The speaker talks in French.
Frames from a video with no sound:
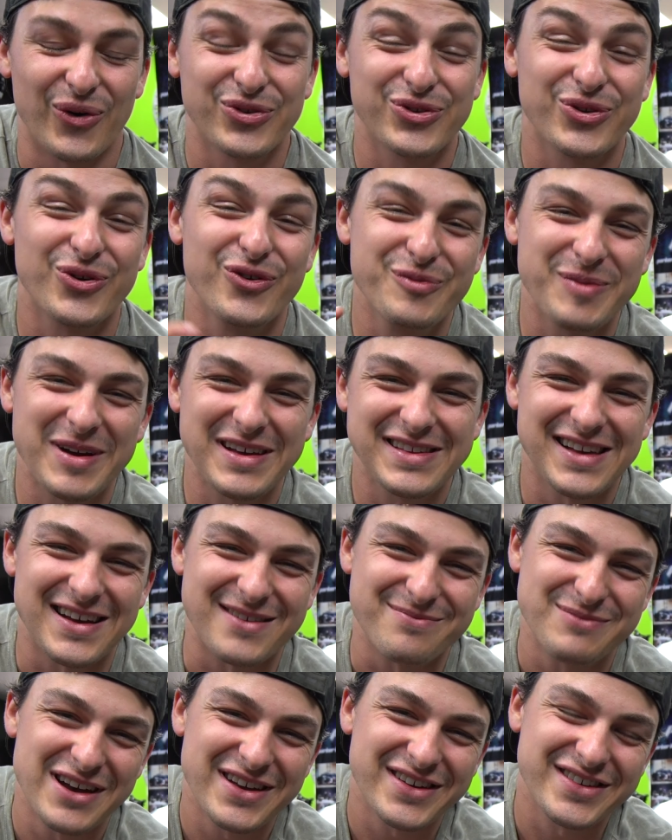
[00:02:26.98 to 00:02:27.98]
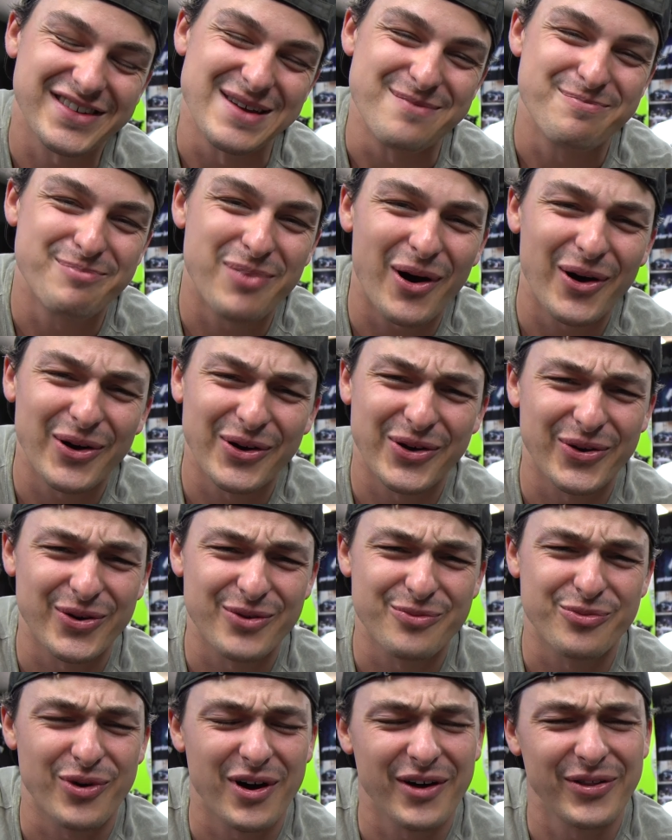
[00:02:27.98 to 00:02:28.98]
On se trouve présentement chez
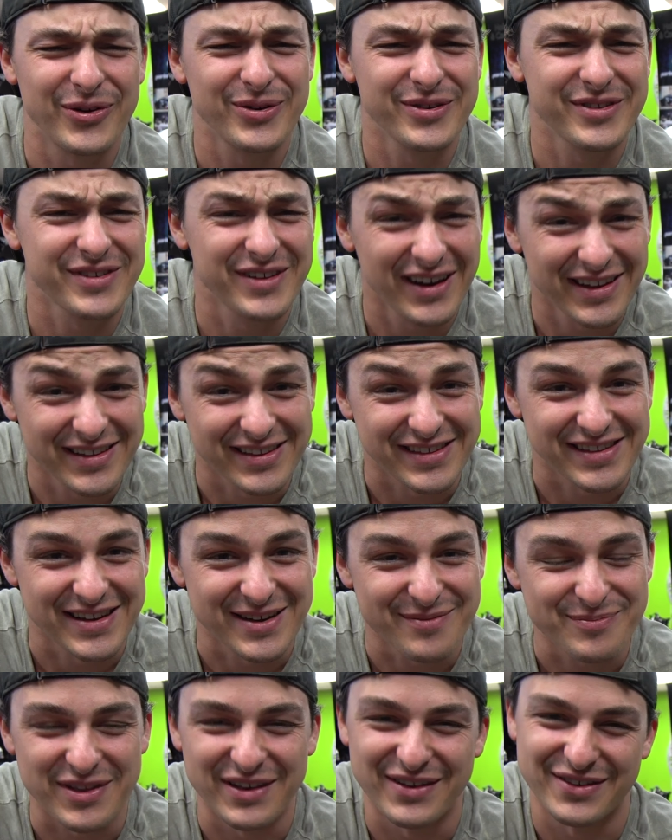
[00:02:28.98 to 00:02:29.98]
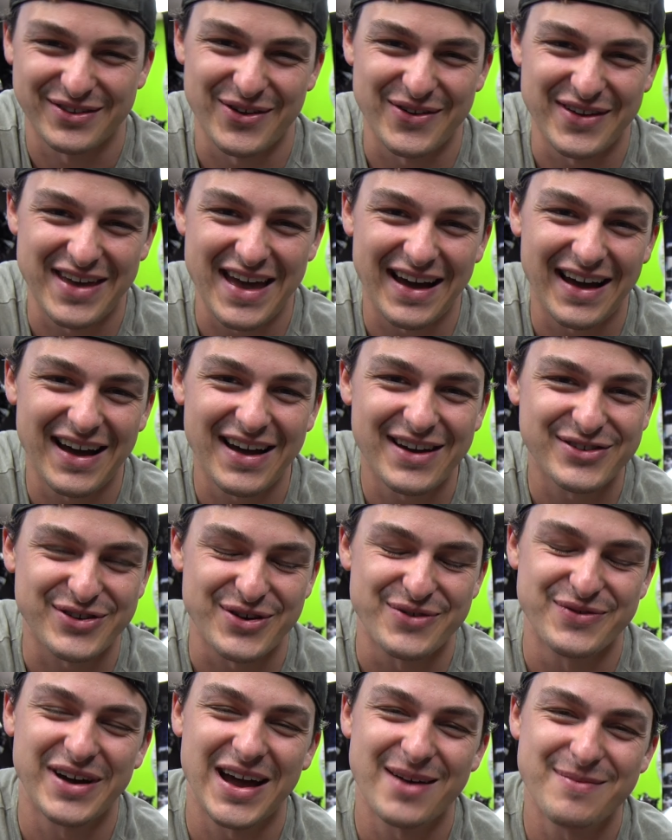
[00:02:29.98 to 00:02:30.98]
Parker Brothers Concept. C'est un garage
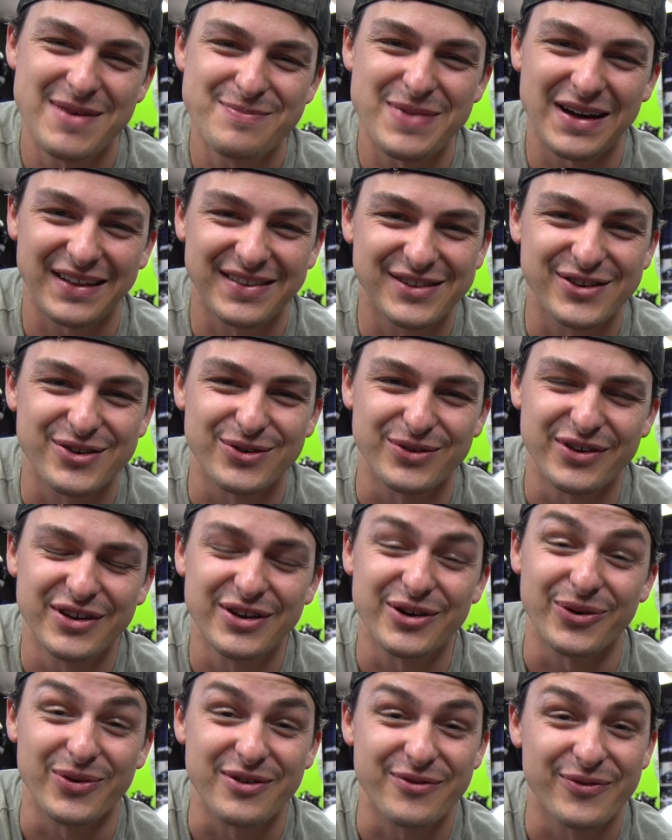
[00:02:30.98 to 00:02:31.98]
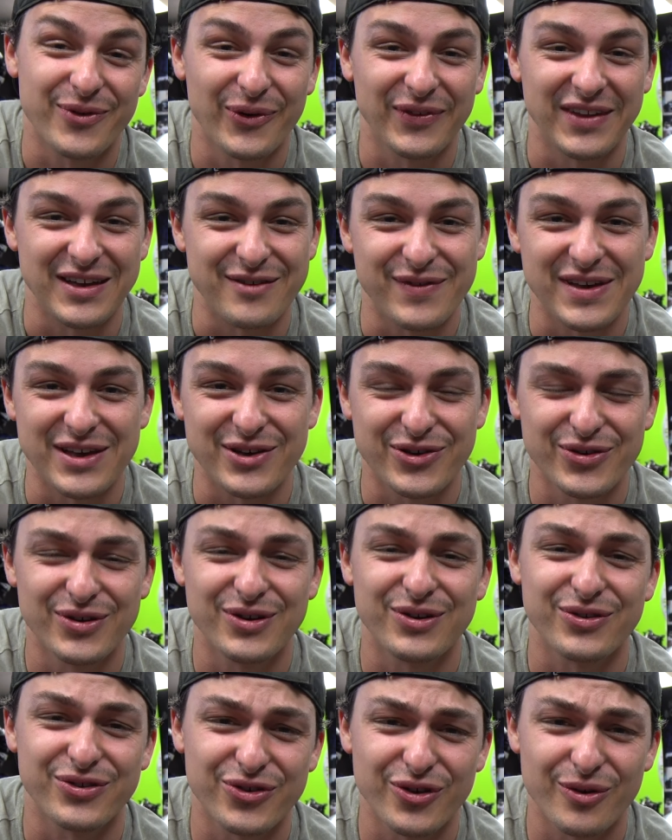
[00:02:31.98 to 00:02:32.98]
vraiment particulier où ils font des
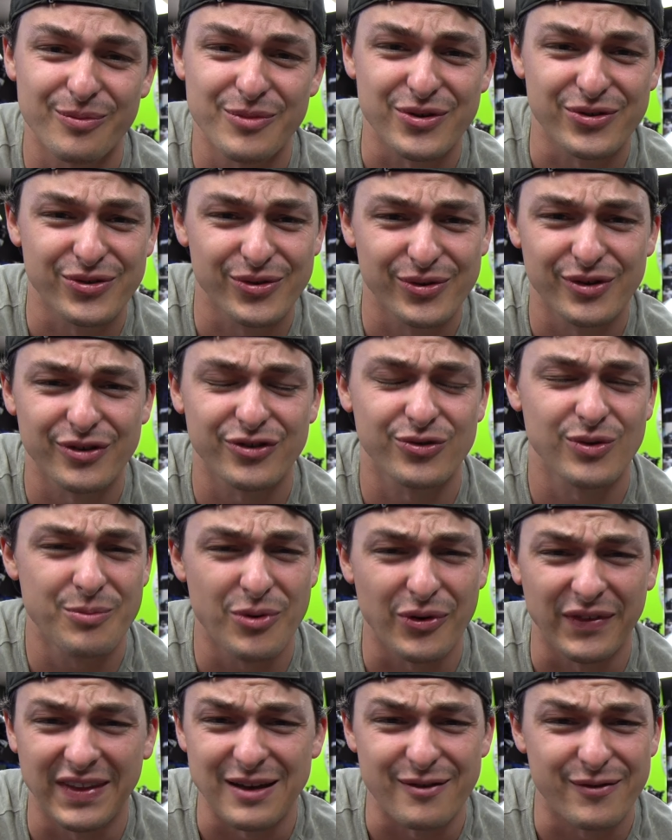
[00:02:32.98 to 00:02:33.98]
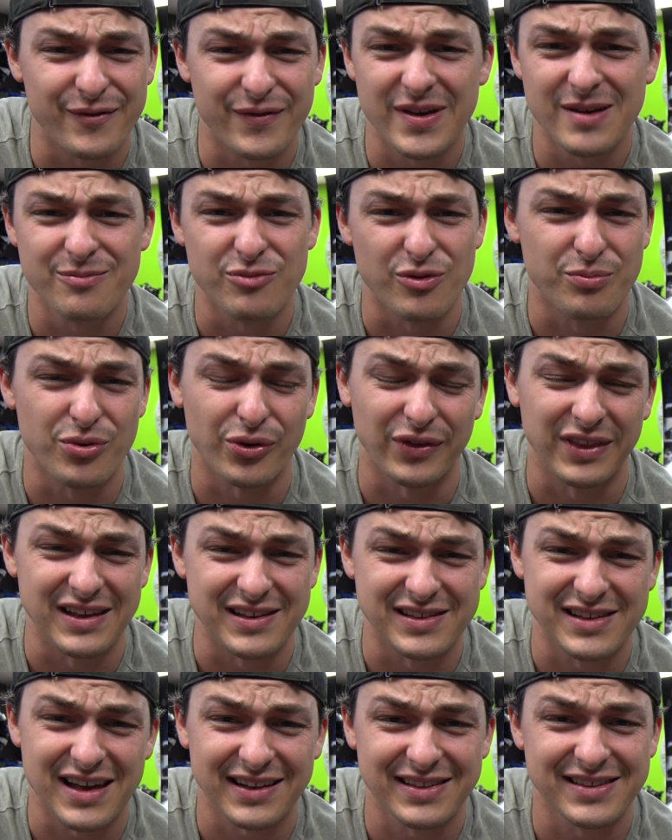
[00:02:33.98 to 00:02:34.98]
véhicules sur mesure, soit pour des films ou pour
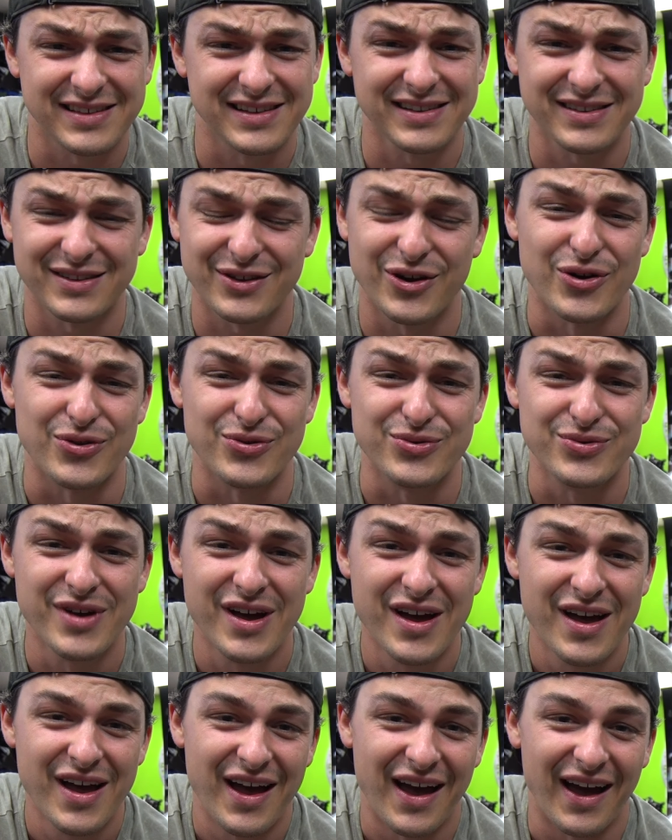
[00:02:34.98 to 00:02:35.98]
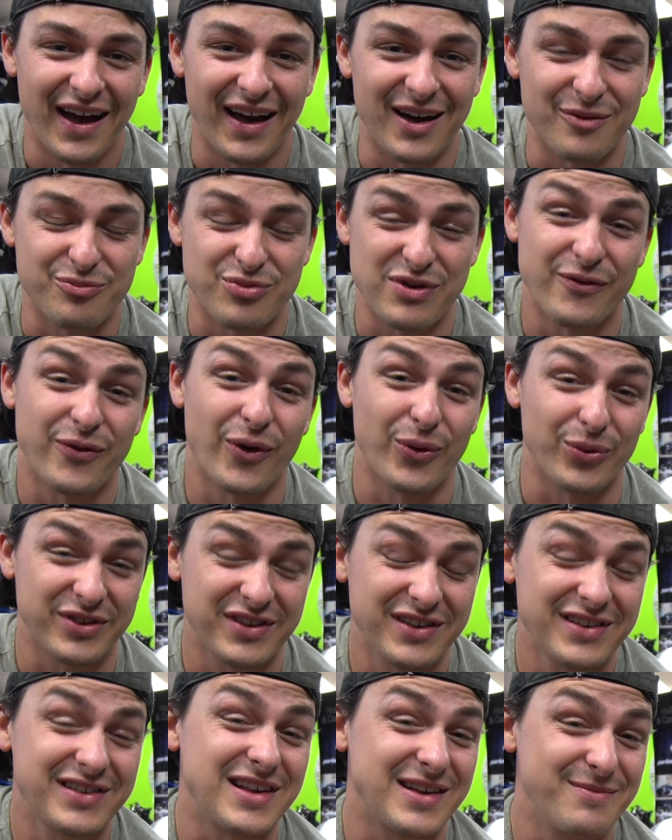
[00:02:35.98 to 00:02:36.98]
des artistes connus. Euh, puis ils font
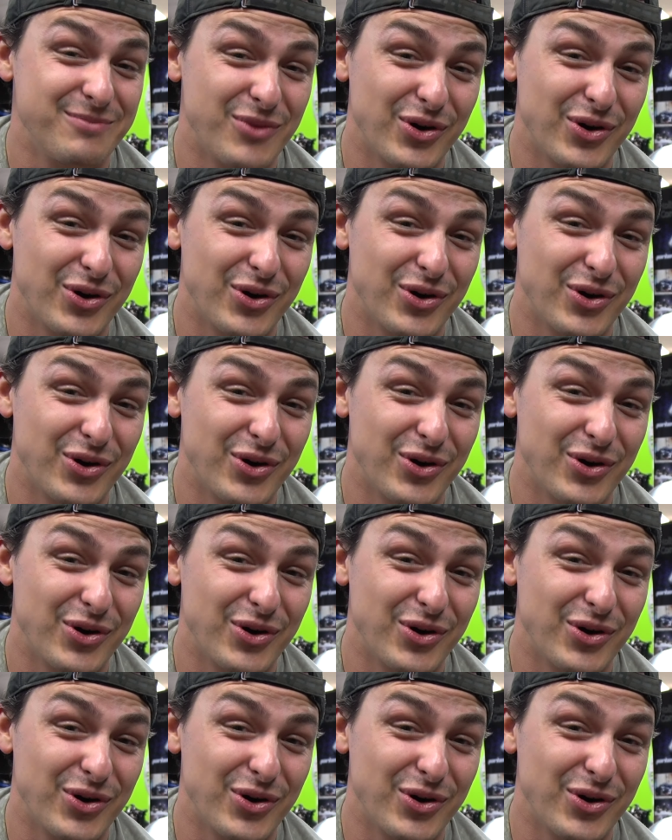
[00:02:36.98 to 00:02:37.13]
aussi ces